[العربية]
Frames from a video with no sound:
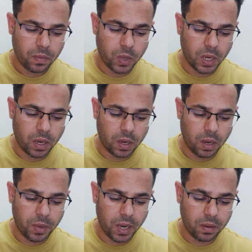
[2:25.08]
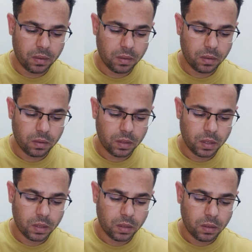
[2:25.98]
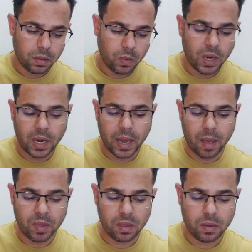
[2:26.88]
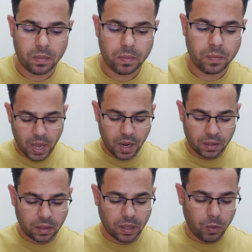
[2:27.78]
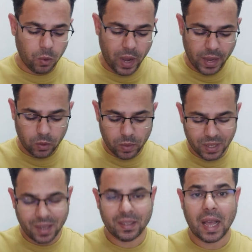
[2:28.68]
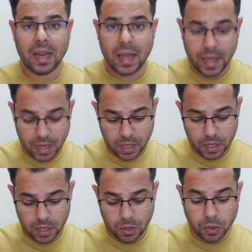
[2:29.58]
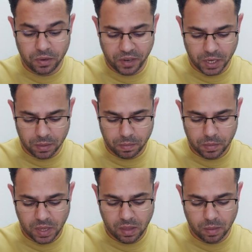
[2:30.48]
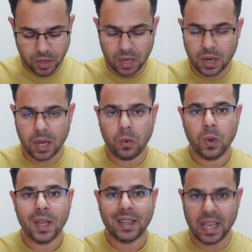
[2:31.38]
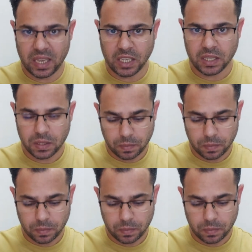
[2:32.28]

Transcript: ولا الرابع ولا الخامس انا اخترت اول واحد واضغط على كونفيرم استمرار او تاكيد